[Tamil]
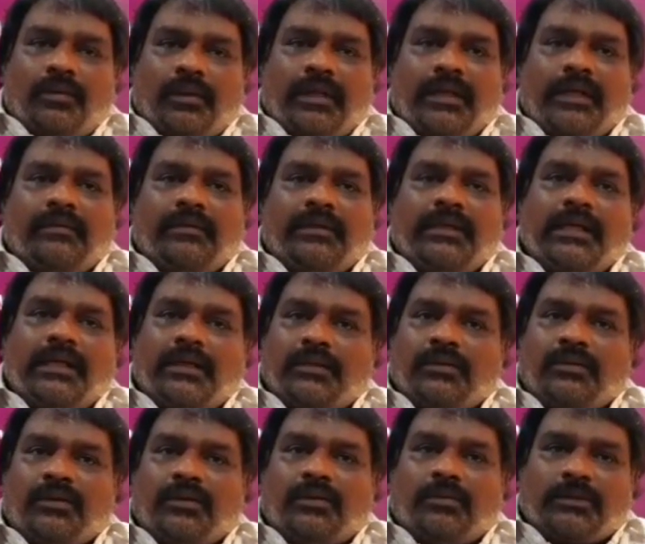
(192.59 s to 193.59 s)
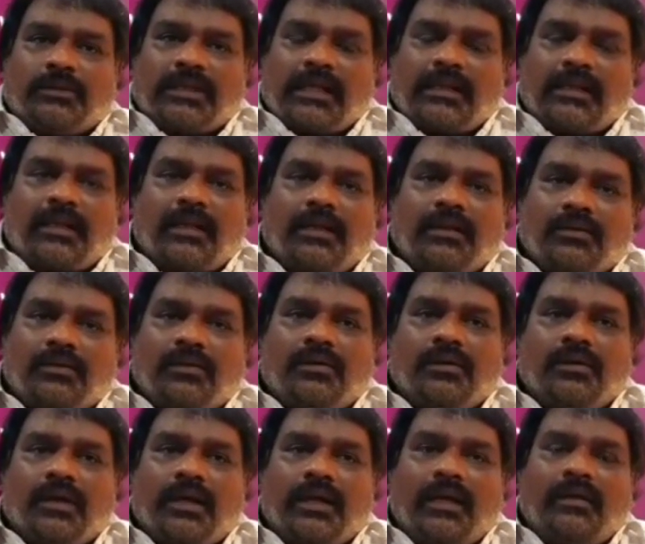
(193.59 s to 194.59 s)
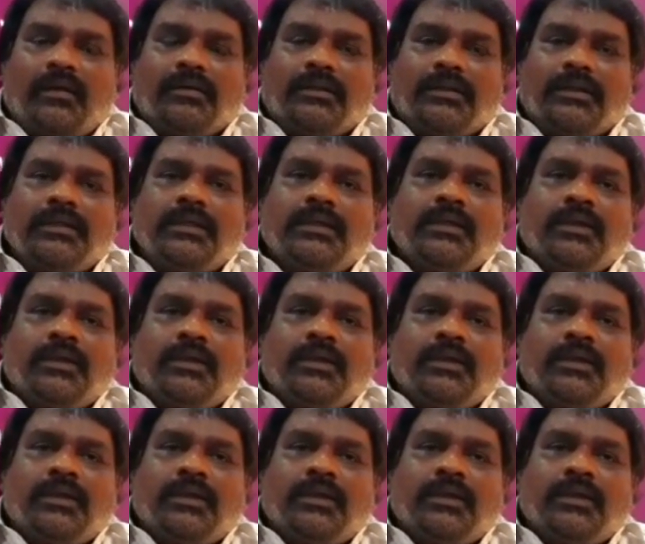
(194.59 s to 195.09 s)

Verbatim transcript: ஏன்னா வந்து அந்த ஒரு சாதாரண தோல் நோயெல்லாம் வந்து